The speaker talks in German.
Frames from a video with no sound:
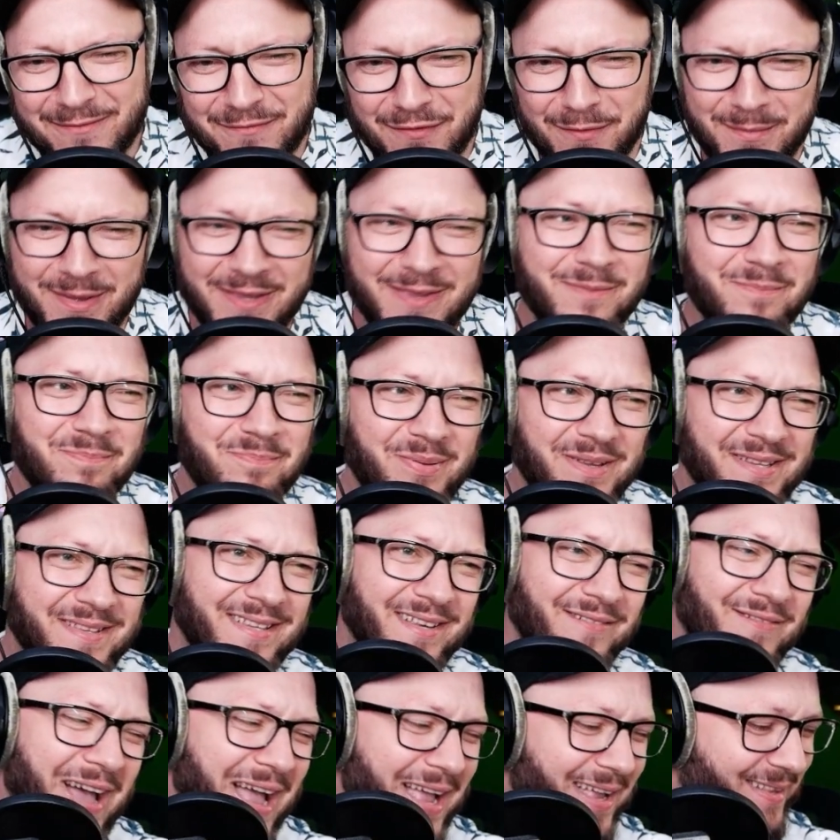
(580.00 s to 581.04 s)
für mich ein
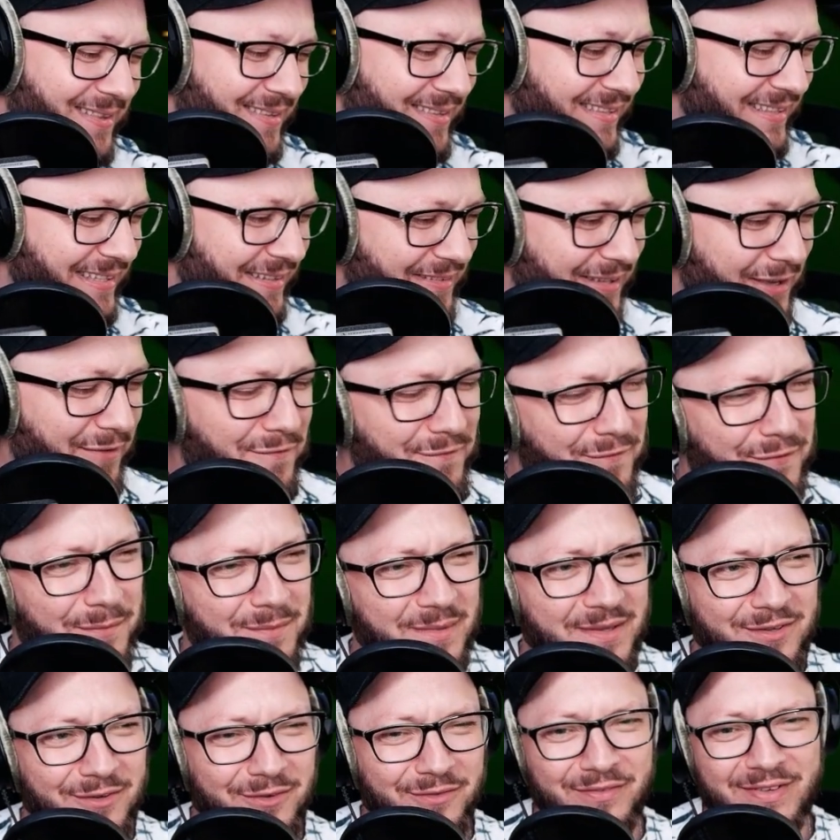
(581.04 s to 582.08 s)
bisschen, weiß ich, trifft für
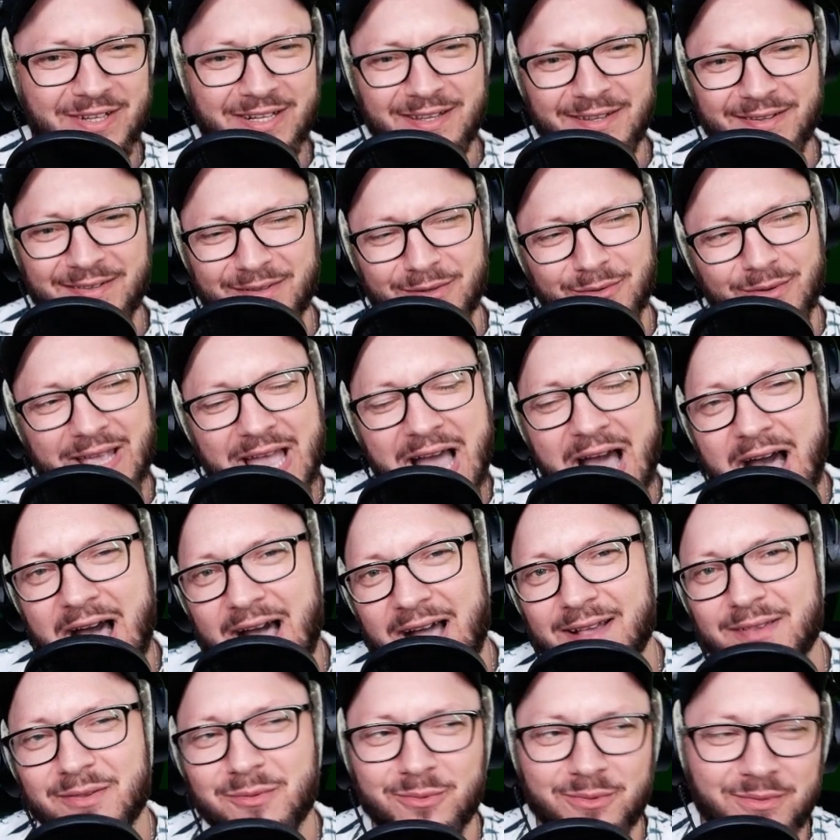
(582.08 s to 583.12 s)
mich irgendwie nicht so.
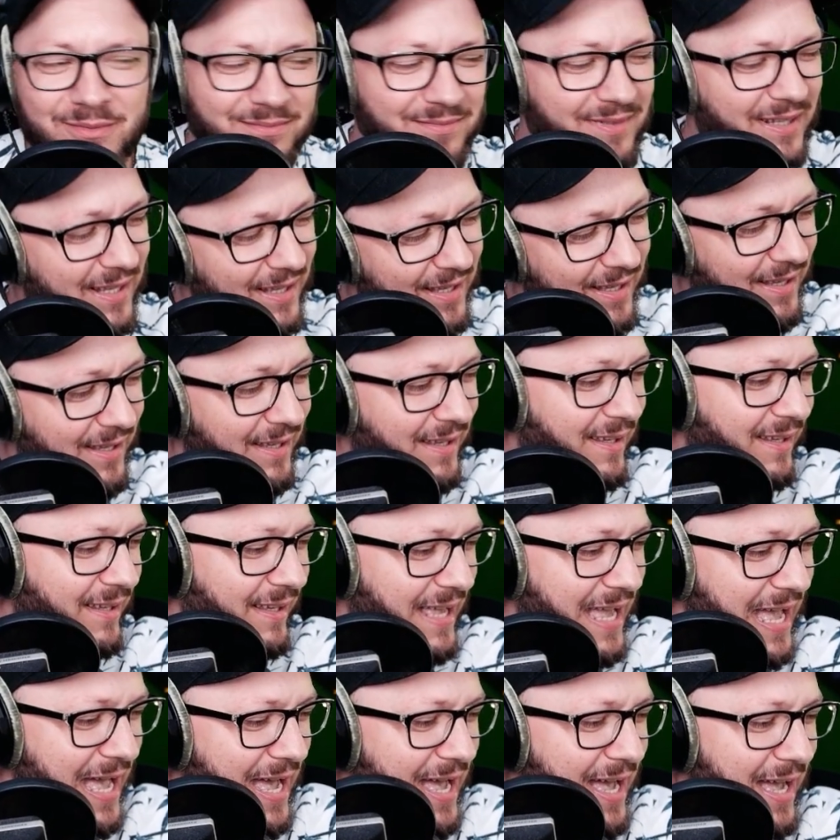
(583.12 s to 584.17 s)
Ja, so,
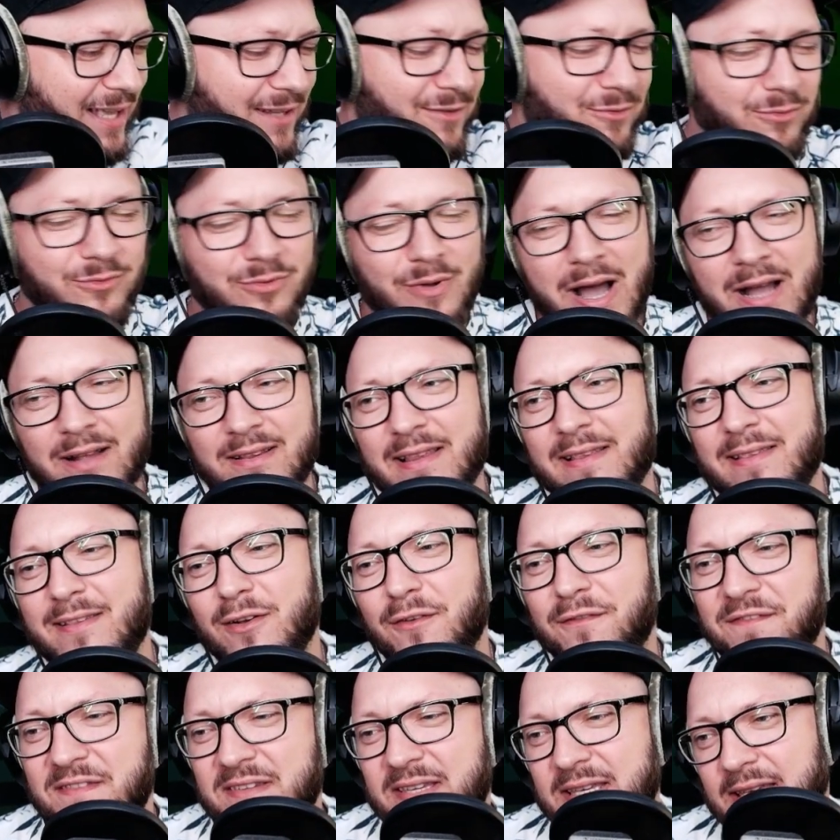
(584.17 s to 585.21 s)
ja, du, du achtest
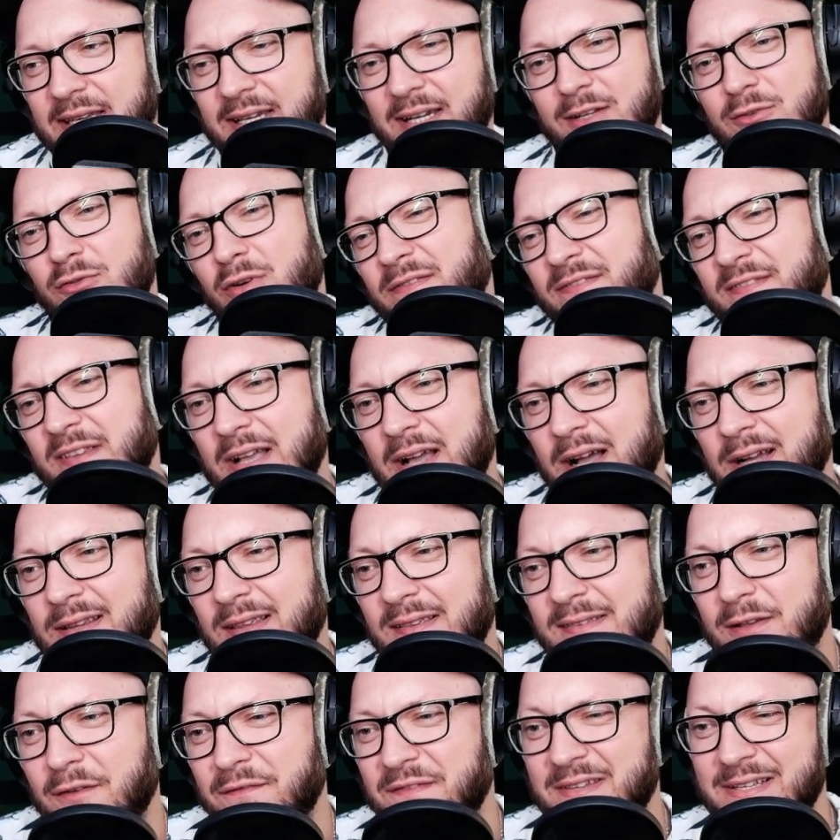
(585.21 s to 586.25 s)
auf Tiere, du
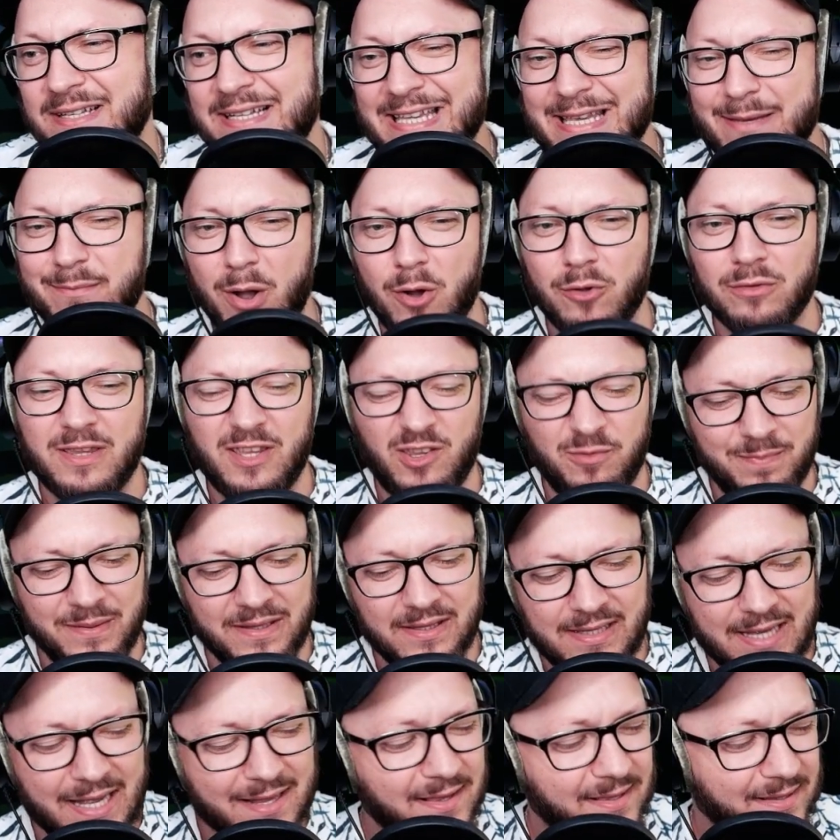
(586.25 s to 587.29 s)
achtest aufs Klima und ich bin
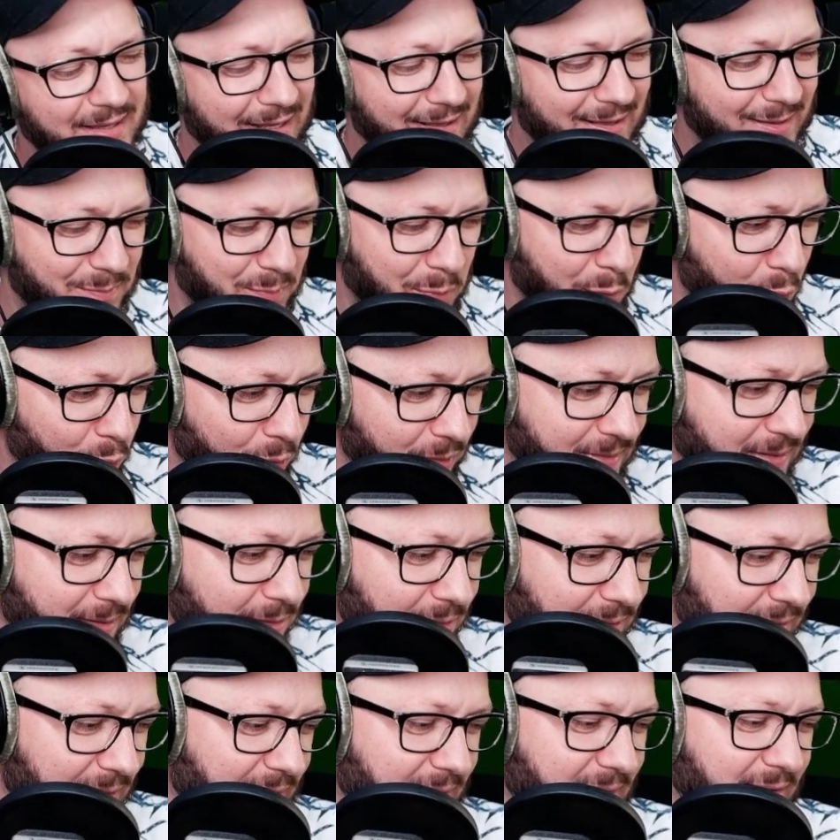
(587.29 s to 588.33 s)
ganz, ganz böse
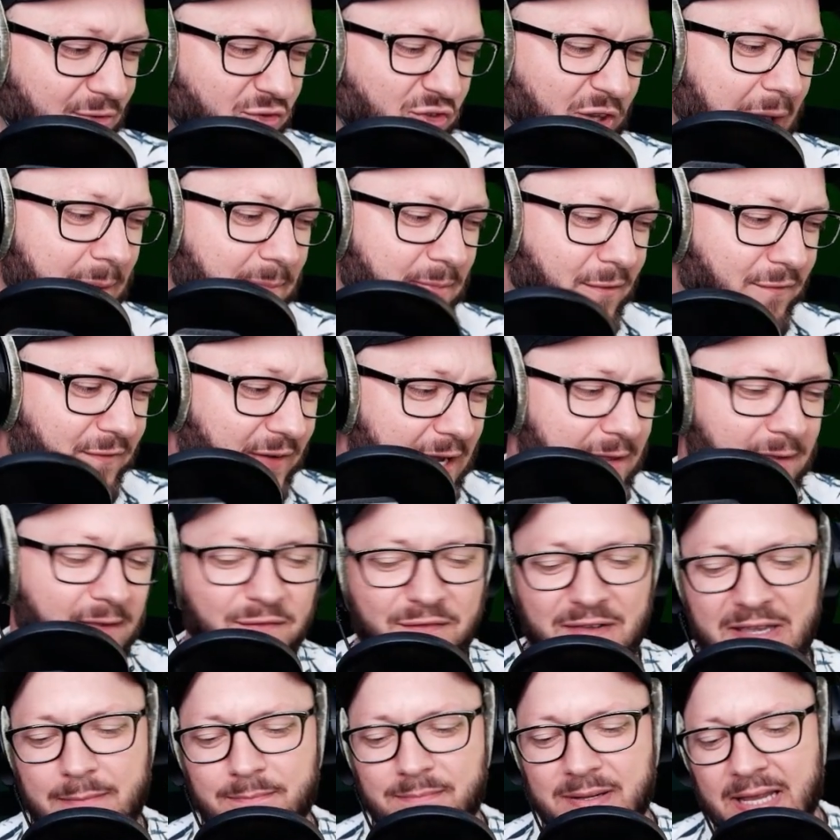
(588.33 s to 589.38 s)
und ich schreibe auf ganz
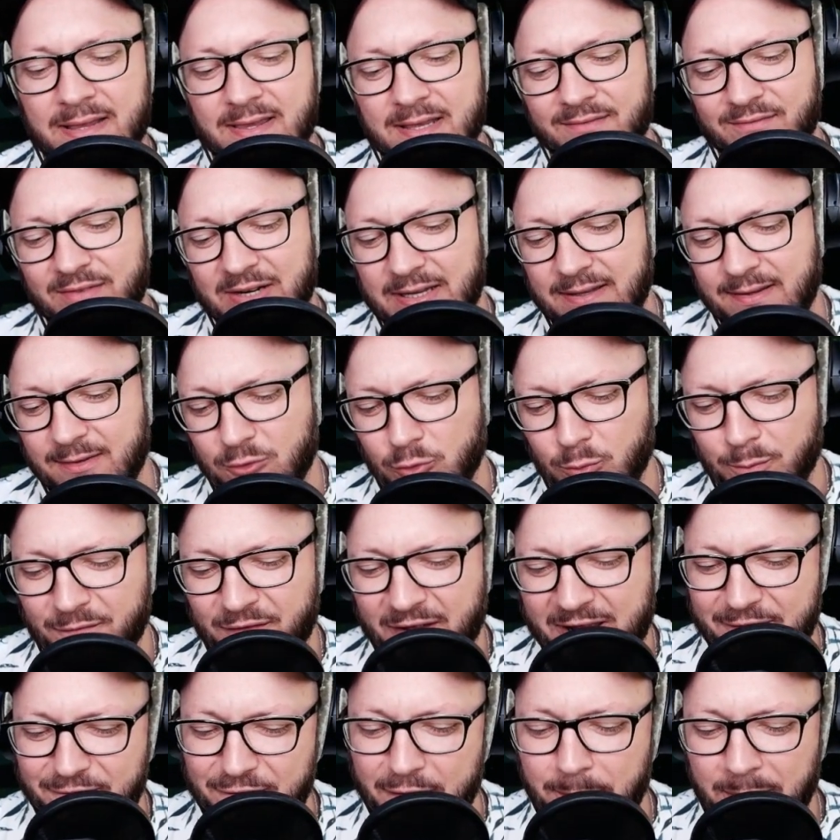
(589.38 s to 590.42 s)
vielen Blättern, weil ich so ein
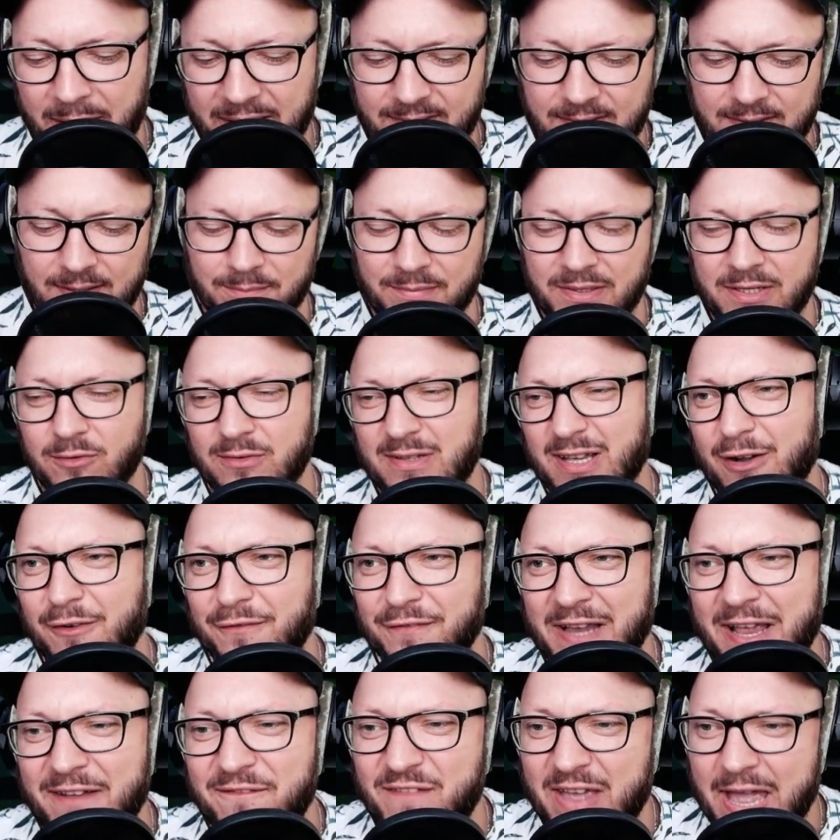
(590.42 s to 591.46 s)
Umweltverpester bin und darauf
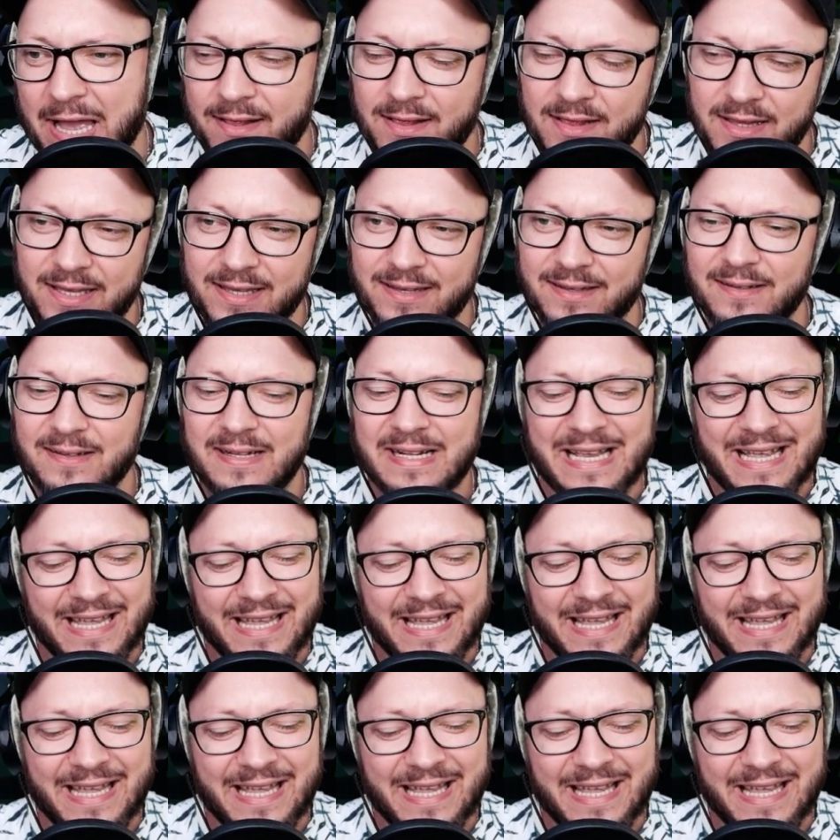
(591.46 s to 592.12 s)
keinen Wert lege.